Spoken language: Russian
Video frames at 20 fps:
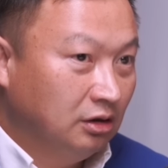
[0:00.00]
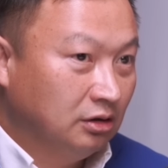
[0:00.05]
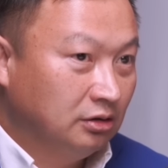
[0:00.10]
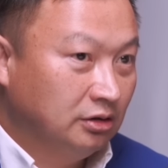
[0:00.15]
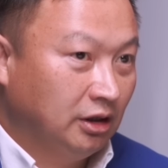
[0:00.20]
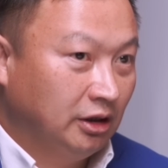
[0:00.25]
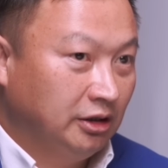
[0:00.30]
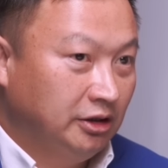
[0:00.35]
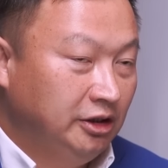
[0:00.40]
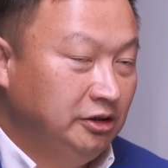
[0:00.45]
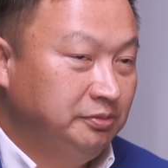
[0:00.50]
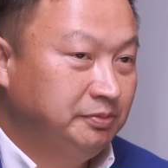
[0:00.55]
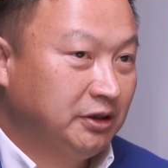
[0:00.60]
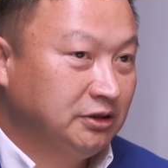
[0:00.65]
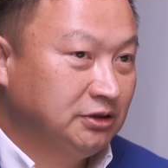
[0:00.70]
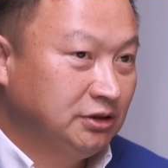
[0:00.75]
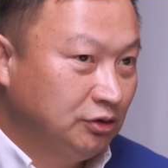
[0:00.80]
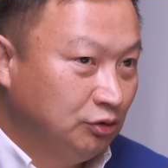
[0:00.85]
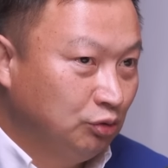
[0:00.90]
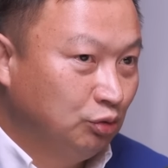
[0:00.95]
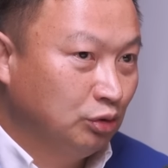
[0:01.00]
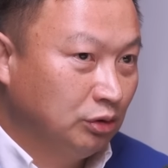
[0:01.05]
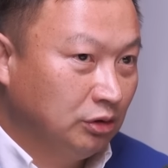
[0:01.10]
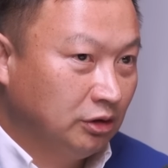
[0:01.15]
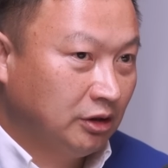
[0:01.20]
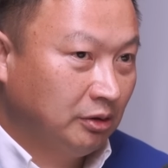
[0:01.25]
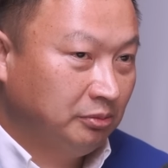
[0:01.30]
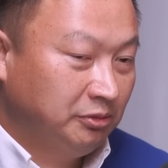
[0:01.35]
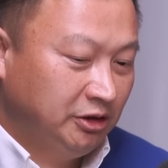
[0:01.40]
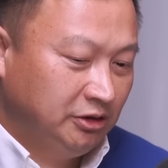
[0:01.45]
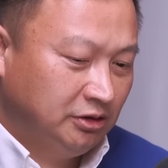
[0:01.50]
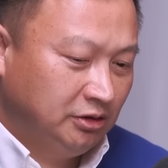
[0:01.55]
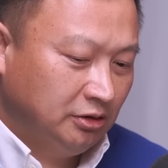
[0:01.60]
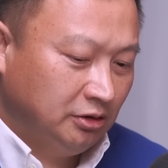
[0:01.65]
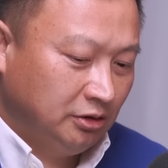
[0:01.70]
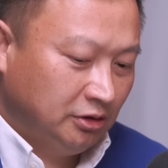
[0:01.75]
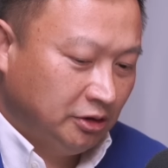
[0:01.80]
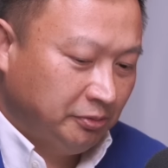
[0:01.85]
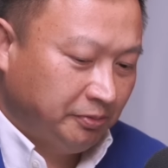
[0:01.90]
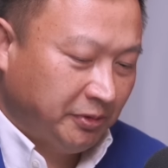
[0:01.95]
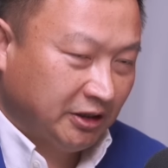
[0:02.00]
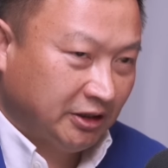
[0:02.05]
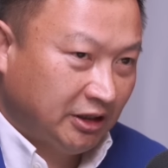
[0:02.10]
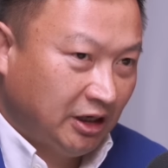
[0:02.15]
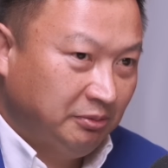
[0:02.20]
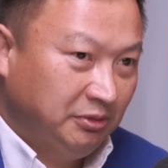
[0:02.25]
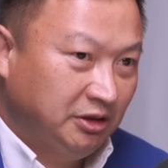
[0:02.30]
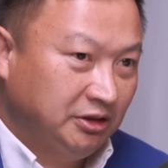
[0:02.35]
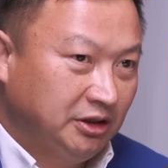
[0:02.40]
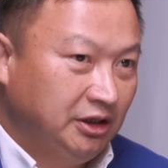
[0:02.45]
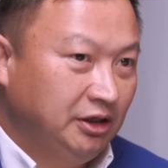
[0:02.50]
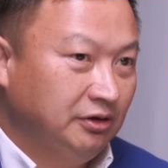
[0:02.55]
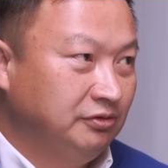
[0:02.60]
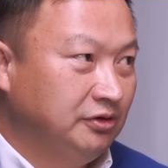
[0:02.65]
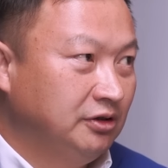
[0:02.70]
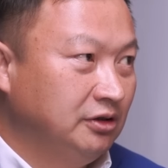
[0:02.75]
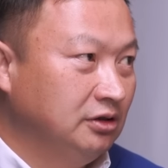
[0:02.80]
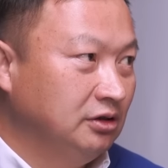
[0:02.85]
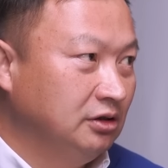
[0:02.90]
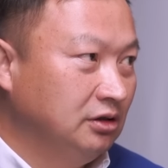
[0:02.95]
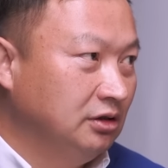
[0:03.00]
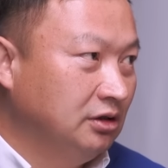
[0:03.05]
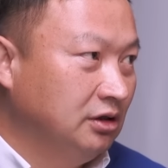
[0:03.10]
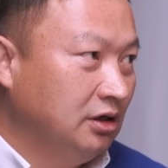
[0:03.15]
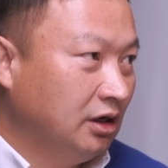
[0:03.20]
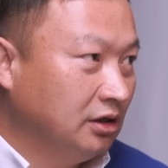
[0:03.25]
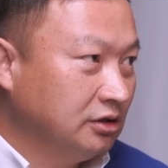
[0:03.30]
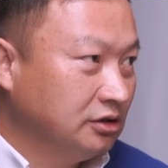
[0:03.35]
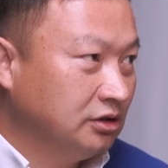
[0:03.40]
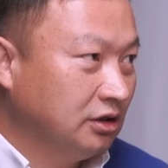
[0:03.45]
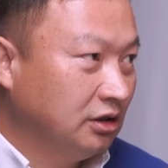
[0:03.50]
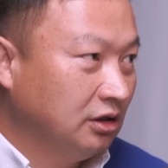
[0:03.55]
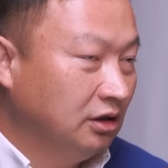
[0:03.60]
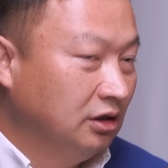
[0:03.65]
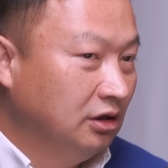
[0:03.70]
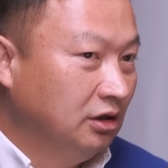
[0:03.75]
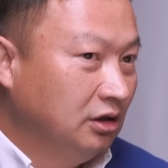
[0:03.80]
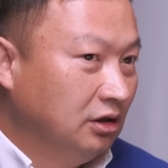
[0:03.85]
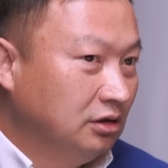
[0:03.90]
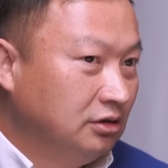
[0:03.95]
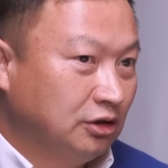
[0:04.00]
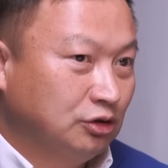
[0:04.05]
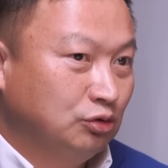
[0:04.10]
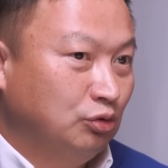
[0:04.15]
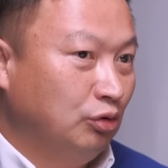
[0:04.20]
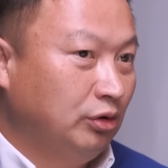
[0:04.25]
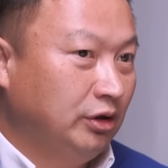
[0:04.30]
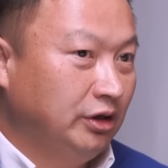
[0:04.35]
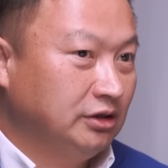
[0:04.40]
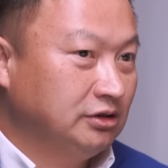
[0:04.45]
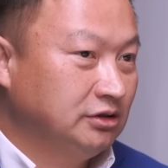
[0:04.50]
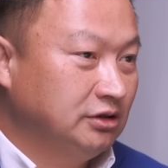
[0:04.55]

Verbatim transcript: Да, есть процедуры, там есть э, Какой департамент нефти и газа. Насколько я